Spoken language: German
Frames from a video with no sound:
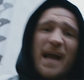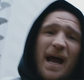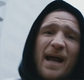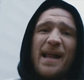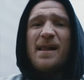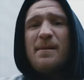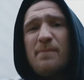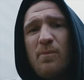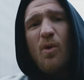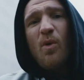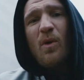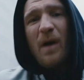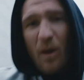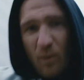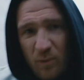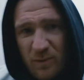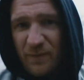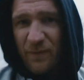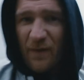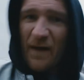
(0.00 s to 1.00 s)
Ellenbogen
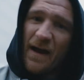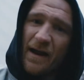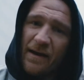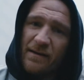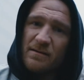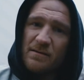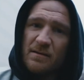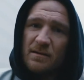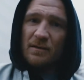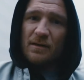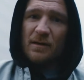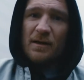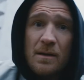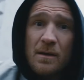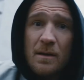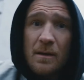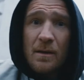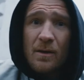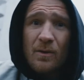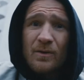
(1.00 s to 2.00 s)
ausfahren.
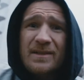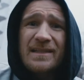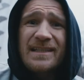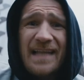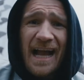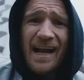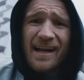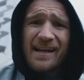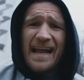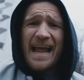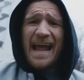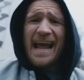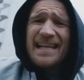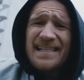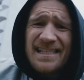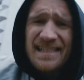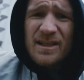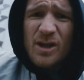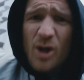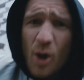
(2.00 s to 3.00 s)
Und sie sagen,
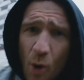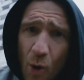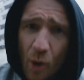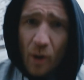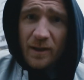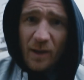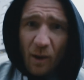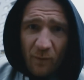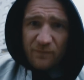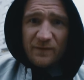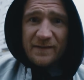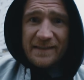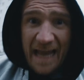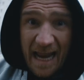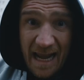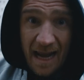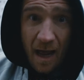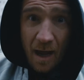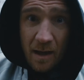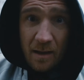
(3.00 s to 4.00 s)
Essen gehört auf den
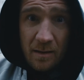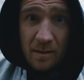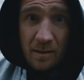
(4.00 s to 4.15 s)
Teller.